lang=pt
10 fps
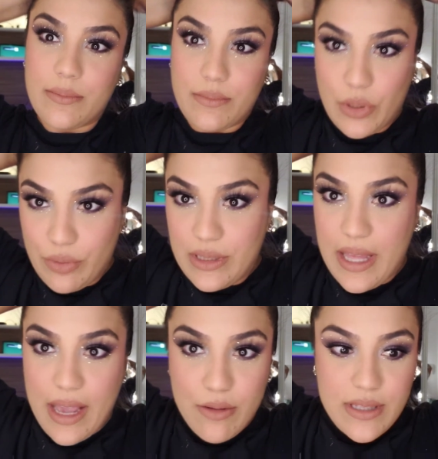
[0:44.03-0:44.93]
Meu
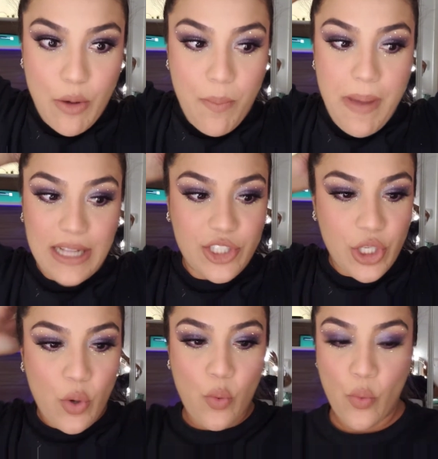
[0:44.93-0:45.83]
Deus, é o
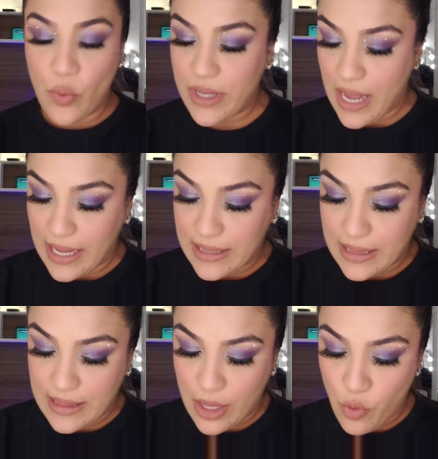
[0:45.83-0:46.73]
e ainda
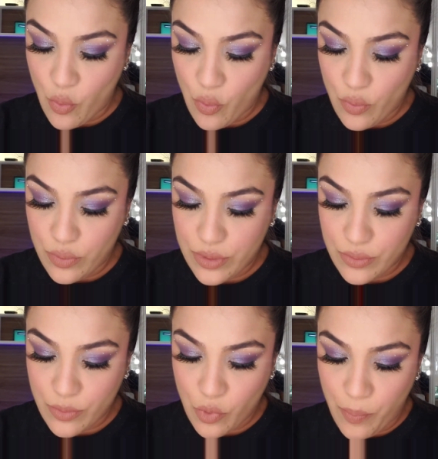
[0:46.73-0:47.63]
tem o, o,
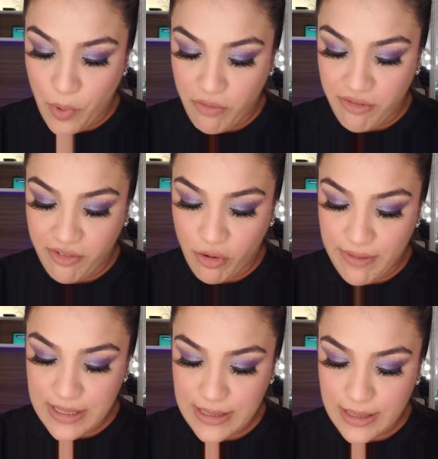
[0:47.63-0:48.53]
o povo
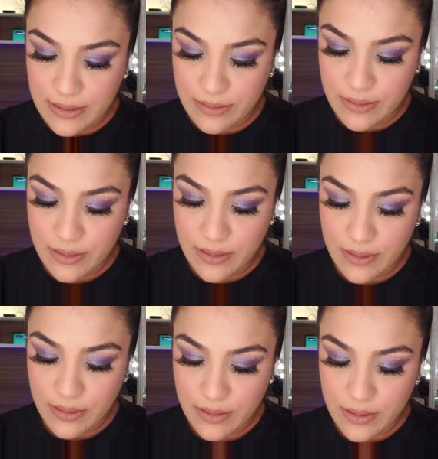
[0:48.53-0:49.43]
conversando.
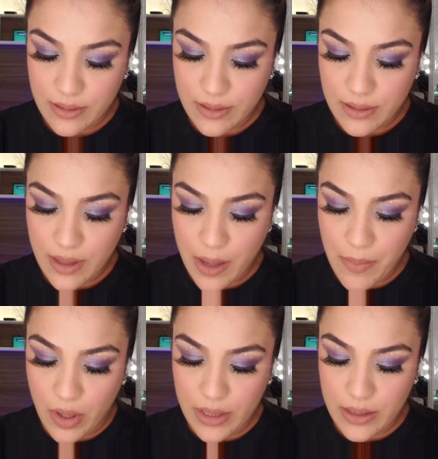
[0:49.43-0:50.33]

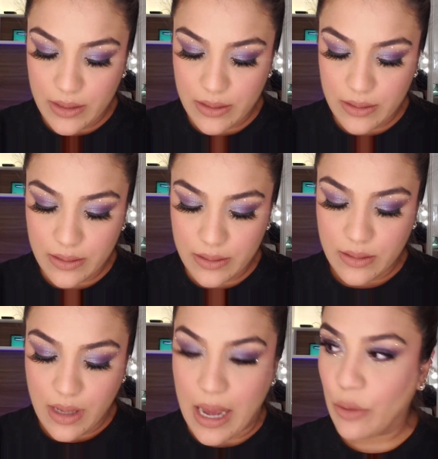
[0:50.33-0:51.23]
mole,
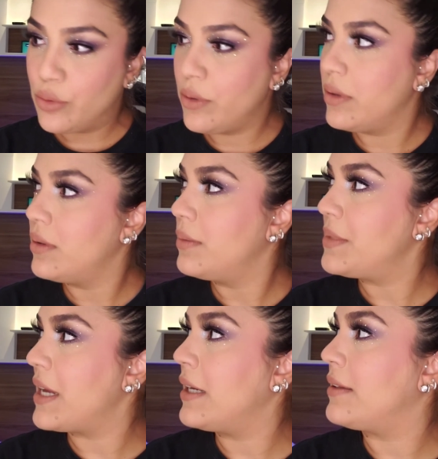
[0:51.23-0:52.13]
alto,
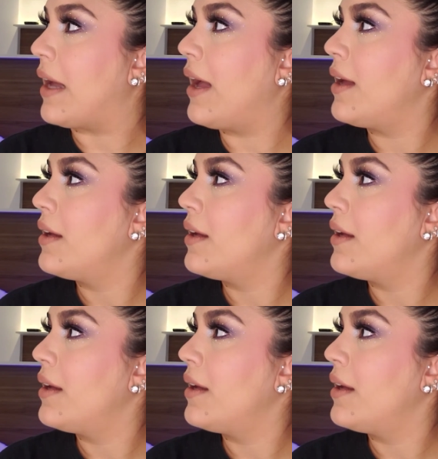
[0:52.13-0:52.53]
precisa gritar.